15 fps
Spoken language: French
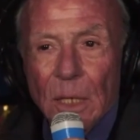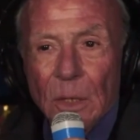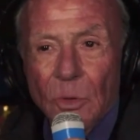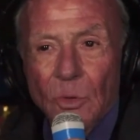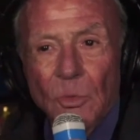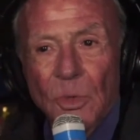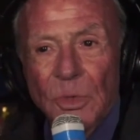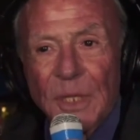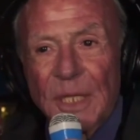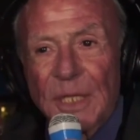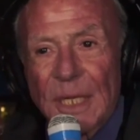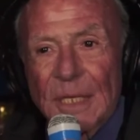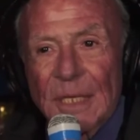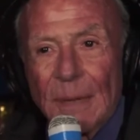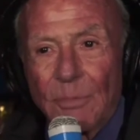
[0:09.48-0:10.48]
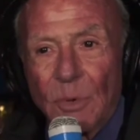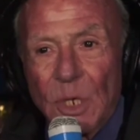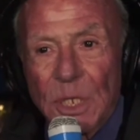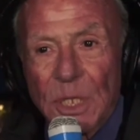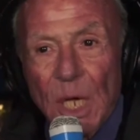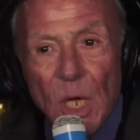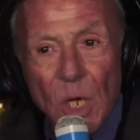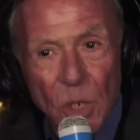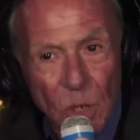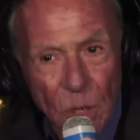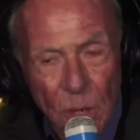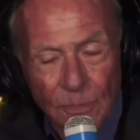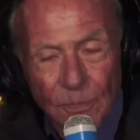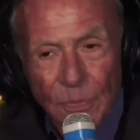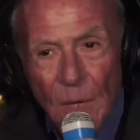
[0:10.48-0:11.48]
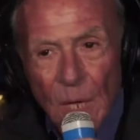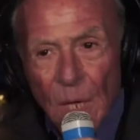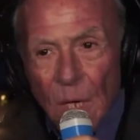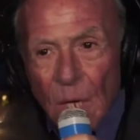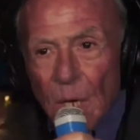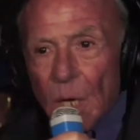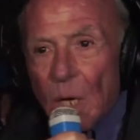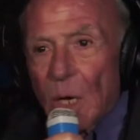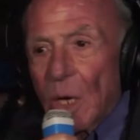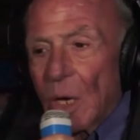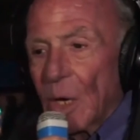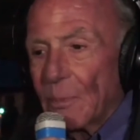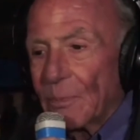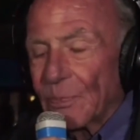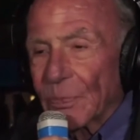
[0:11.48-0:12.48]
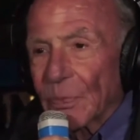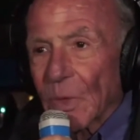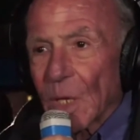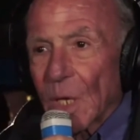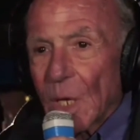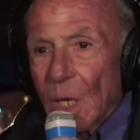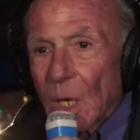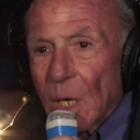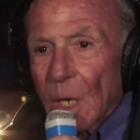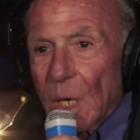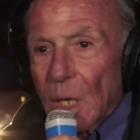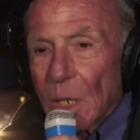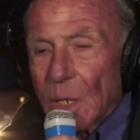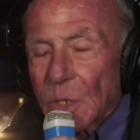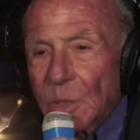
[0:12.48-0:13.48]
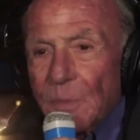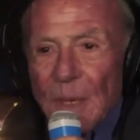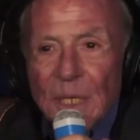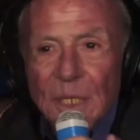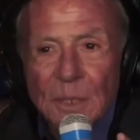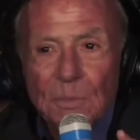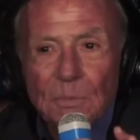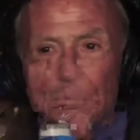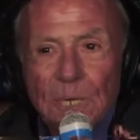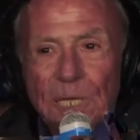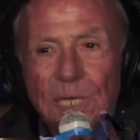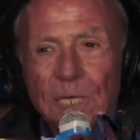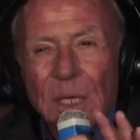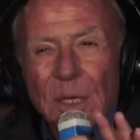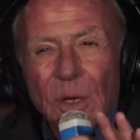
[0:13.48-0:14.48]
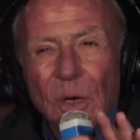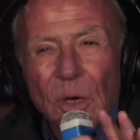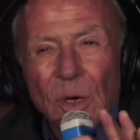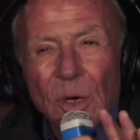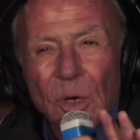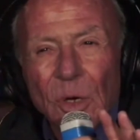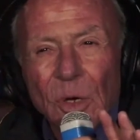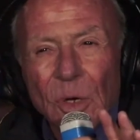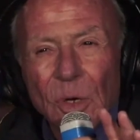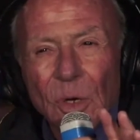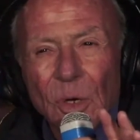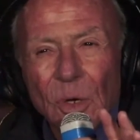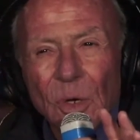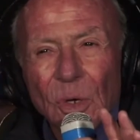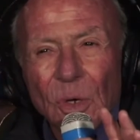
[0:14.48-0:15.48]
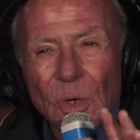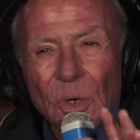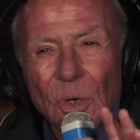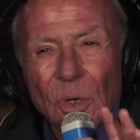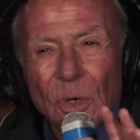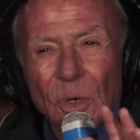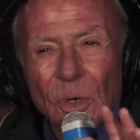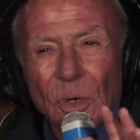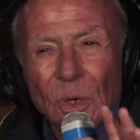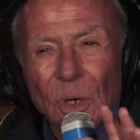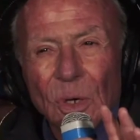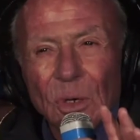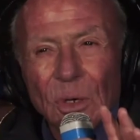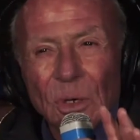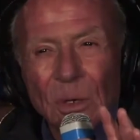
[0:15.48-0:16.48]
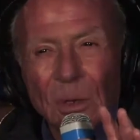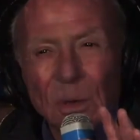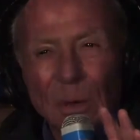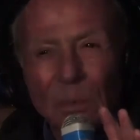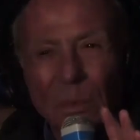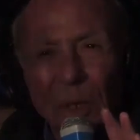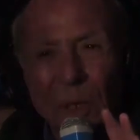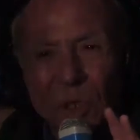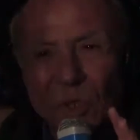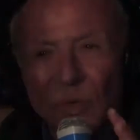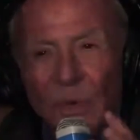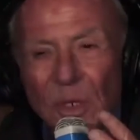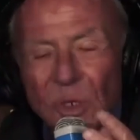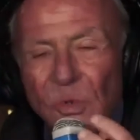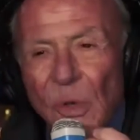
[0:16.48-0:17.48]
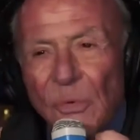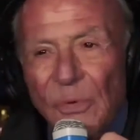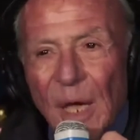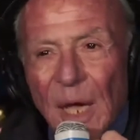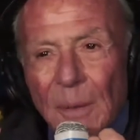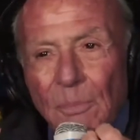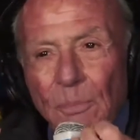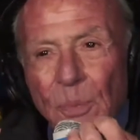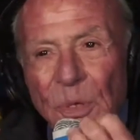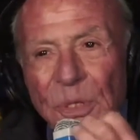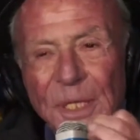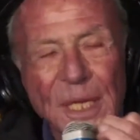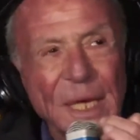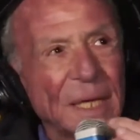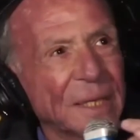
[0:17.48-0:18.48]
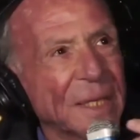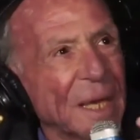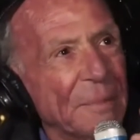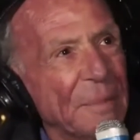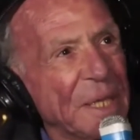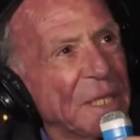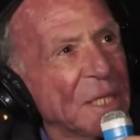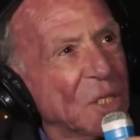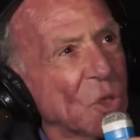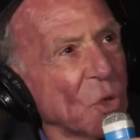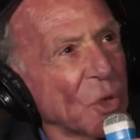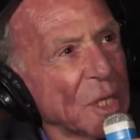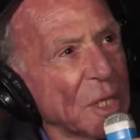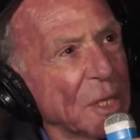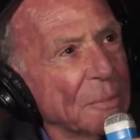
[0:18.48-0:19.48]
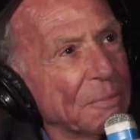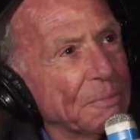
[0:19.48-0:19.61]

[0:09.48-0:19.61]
tout le monde déteste la police. Euh, je m'explique. Euh, je, vais, faire un petit intermède historique.